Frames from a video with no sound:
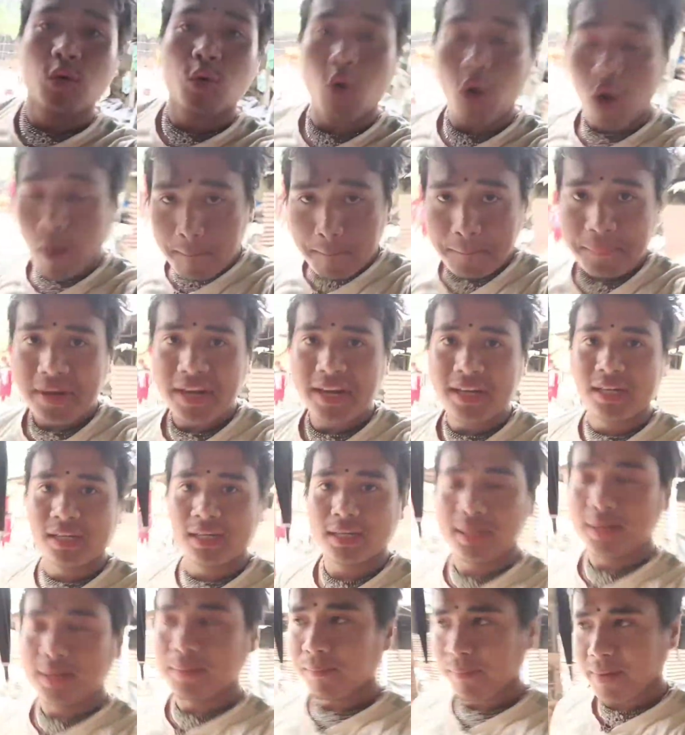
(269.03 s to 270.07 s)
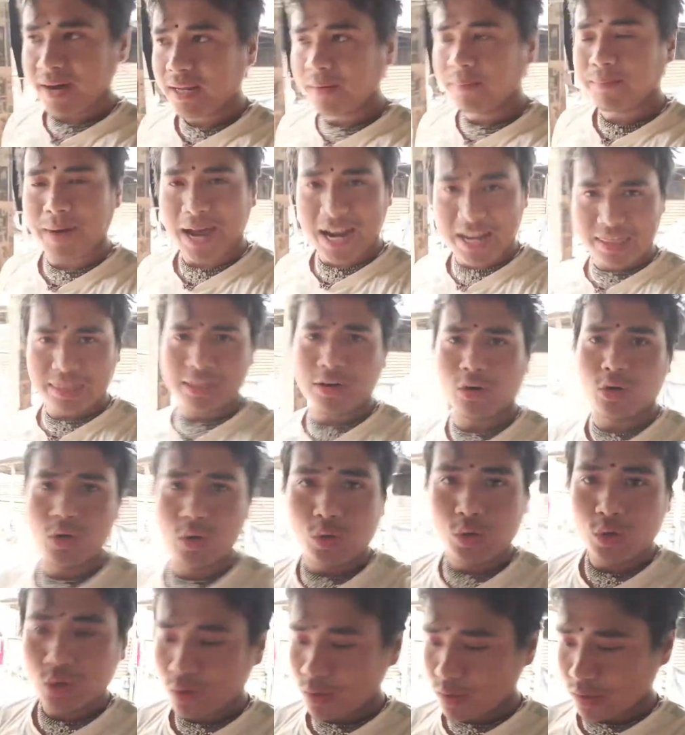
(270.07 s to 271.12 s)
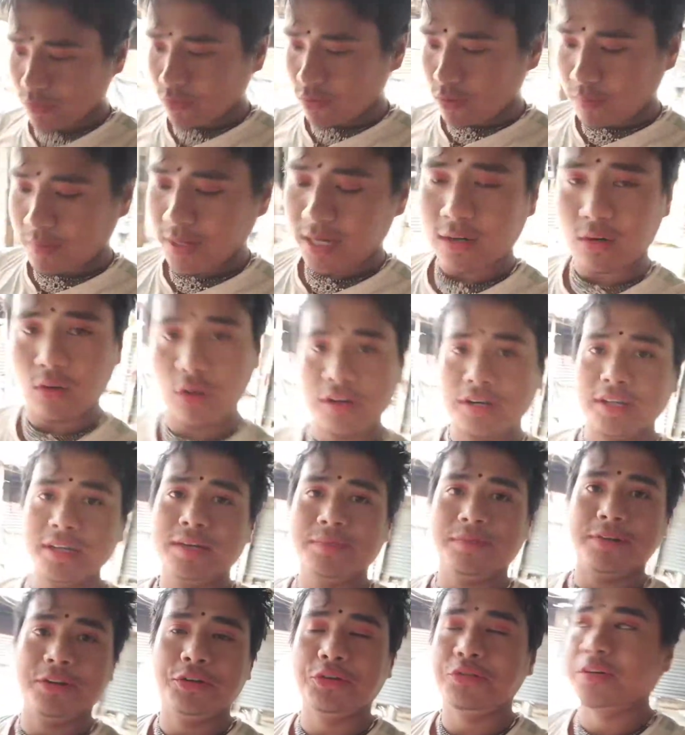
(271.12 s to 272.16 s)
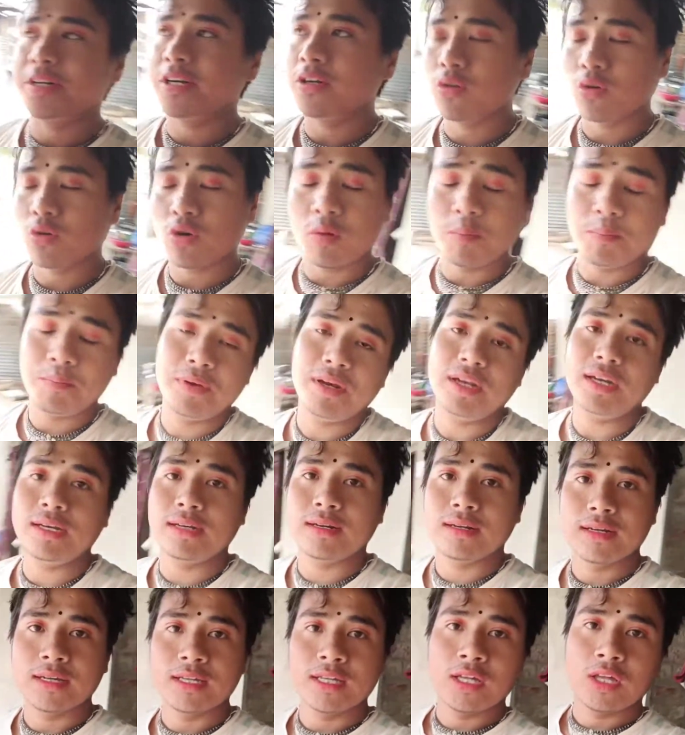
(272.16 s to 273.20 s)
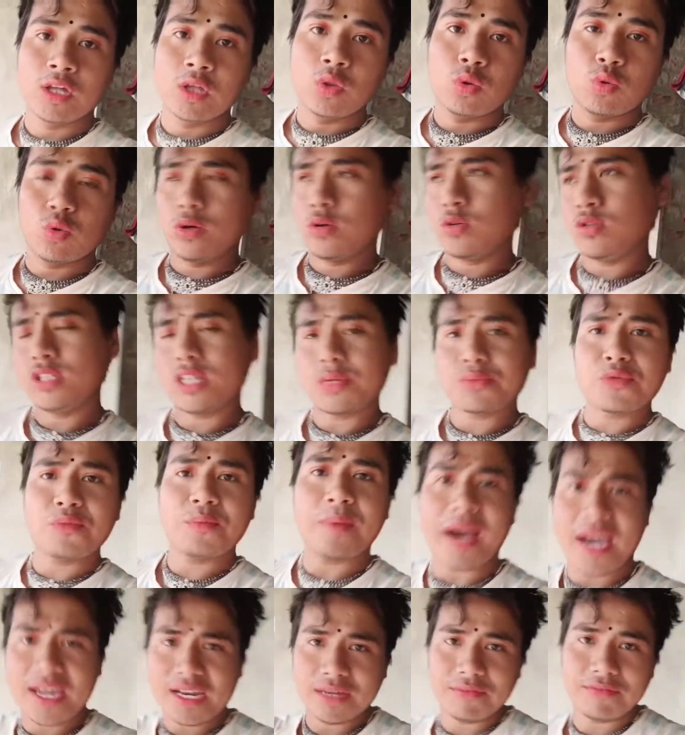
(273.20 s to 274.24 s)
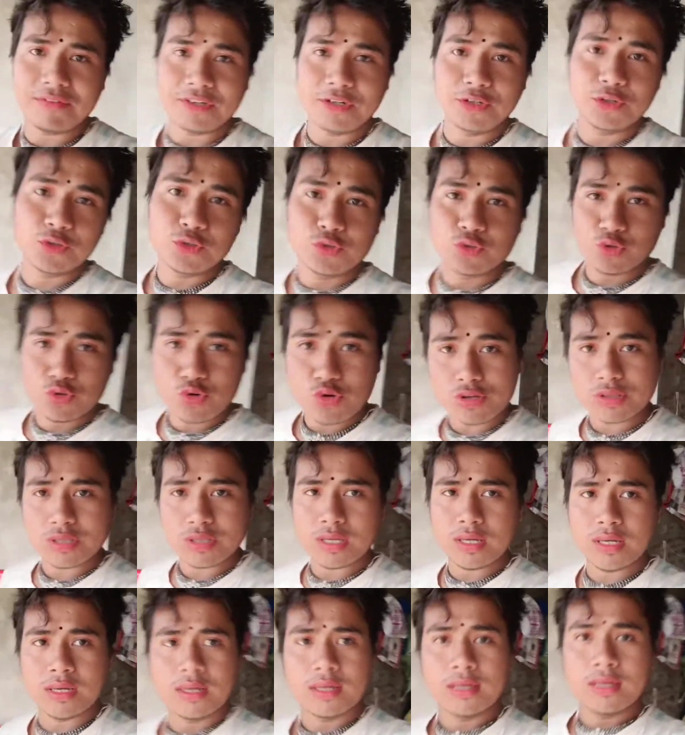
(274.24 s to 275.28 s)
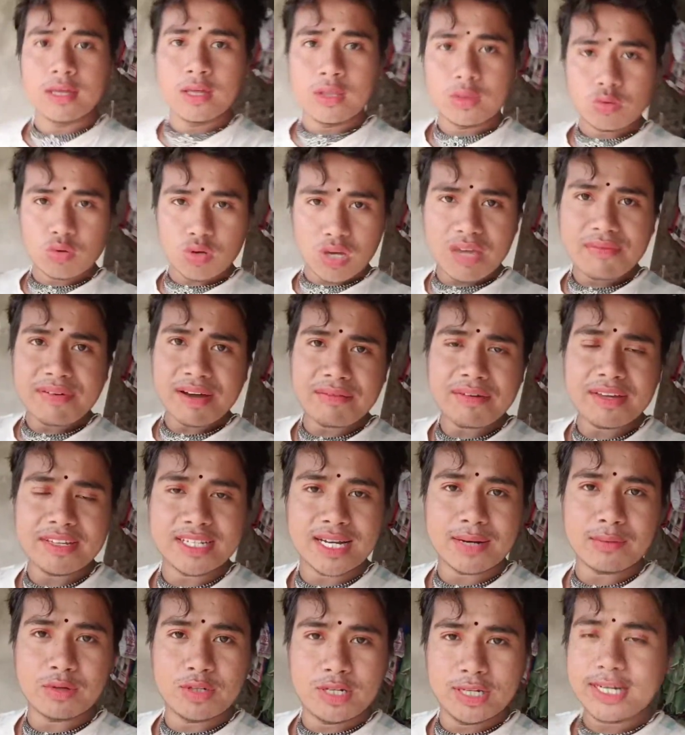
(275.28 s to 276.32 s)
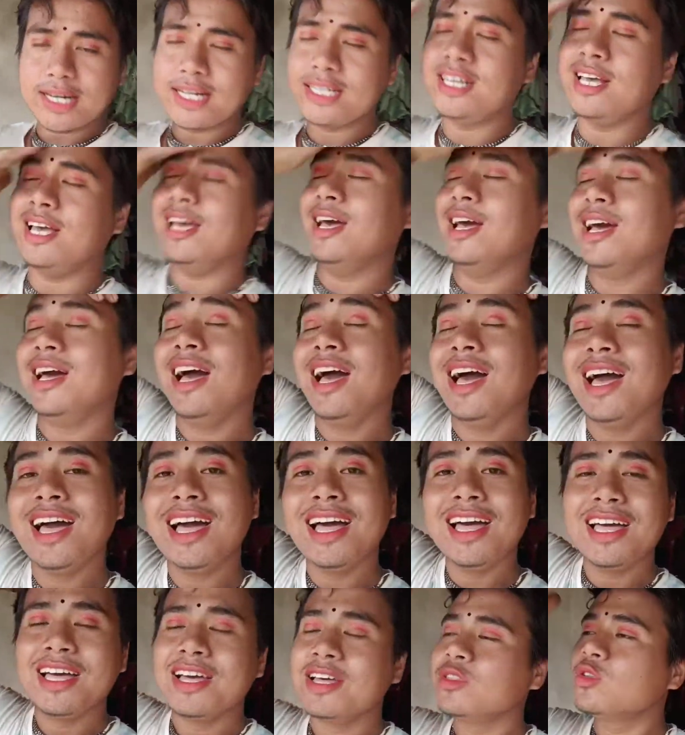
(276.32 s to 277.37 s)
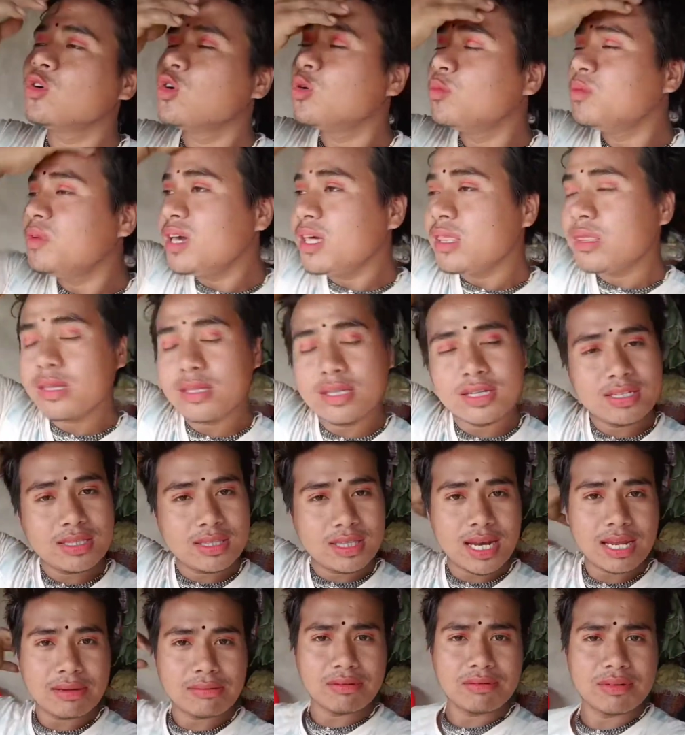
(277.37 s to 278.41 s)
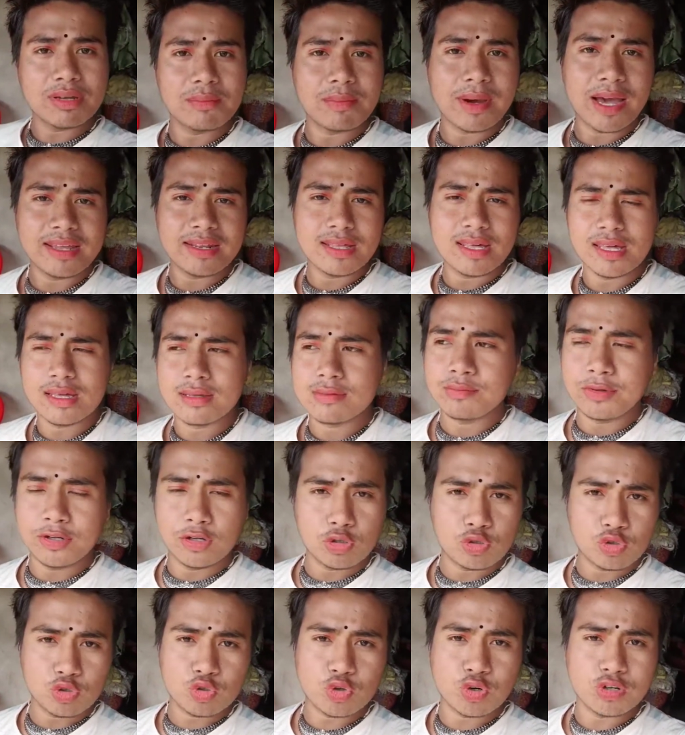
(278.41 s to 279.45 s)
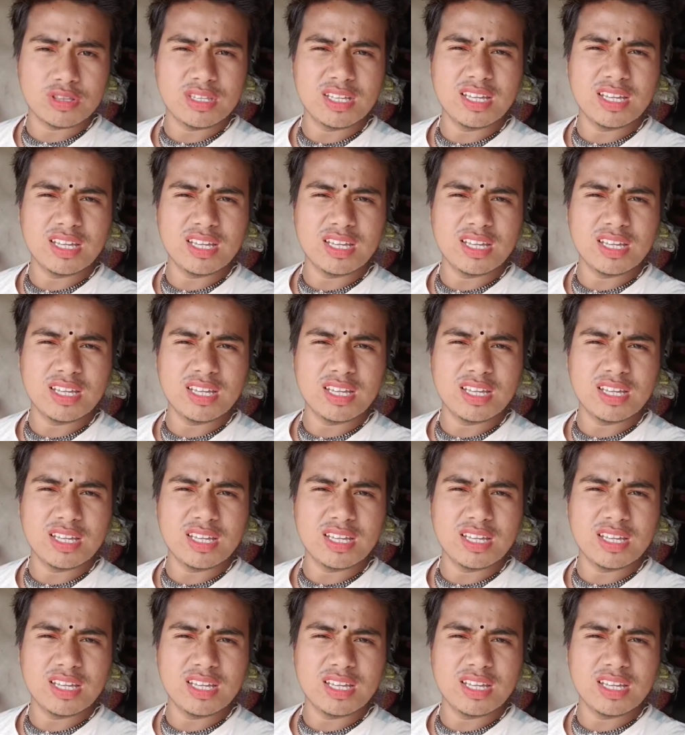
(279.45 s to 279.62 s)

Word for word: গেল কমপ্লিট মানে বাড়িতে হলো এখনো বাট হয়নি ভিডিও বানানো কমপ্লিট তো এখন যাব বাইরে ভিডিও শ্যুট করতে তো এইভাবেই যাব ঠিক আছে তো মেয়ে সেজে যেতে লাগবে আমাকে বাইরে ভিডিও শ্যুট